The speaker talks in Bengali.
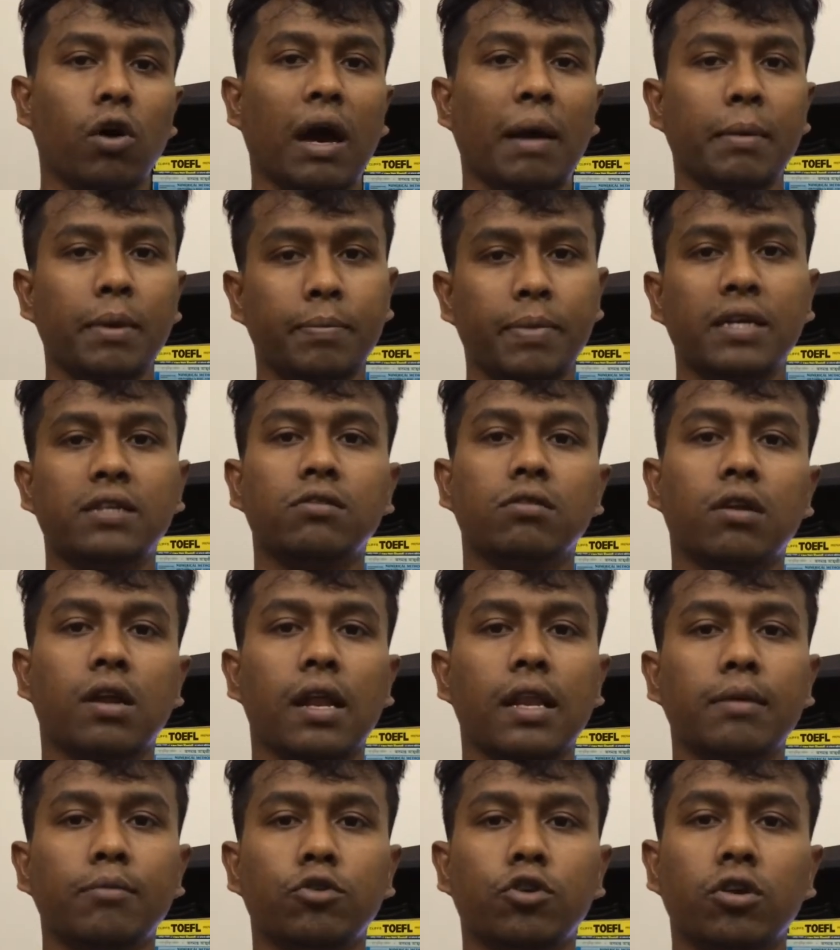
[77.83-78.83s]
আমি
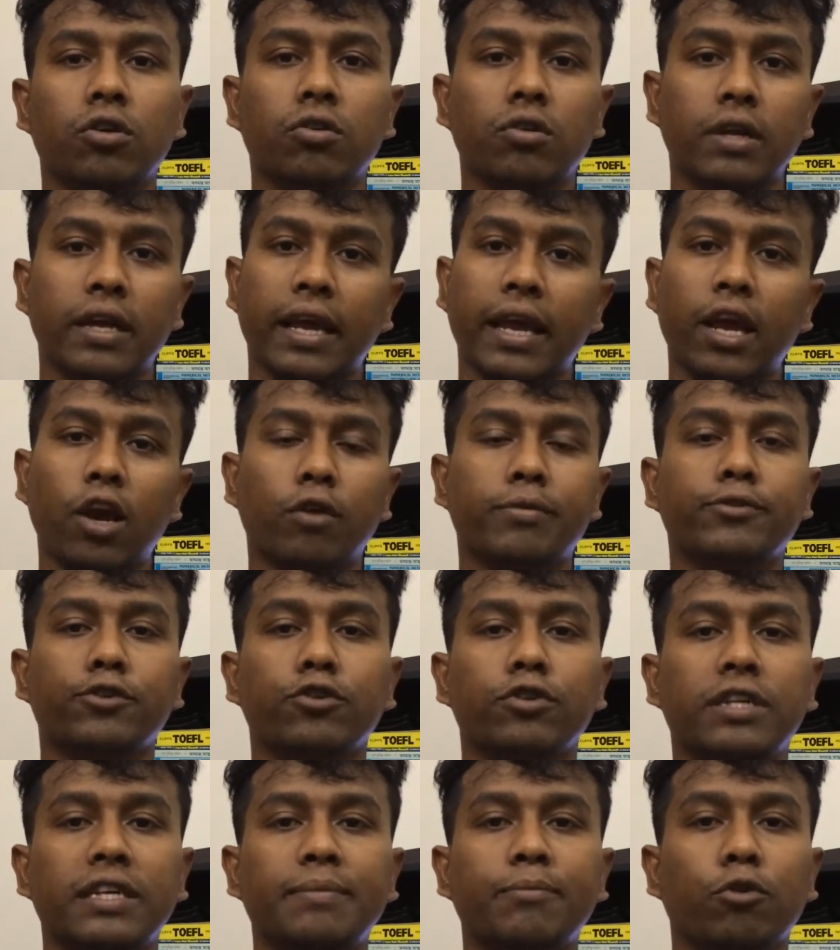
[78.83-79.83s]
পার্সোনালি মনে করি এই
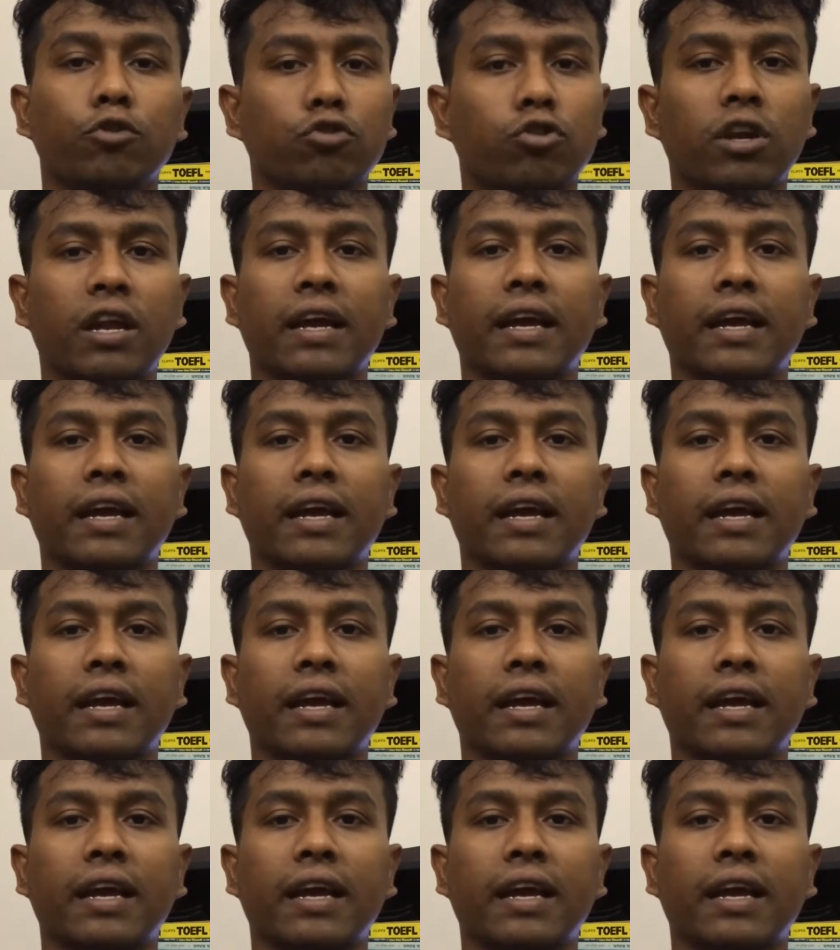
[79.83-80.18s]
অপশনটি বন্ধ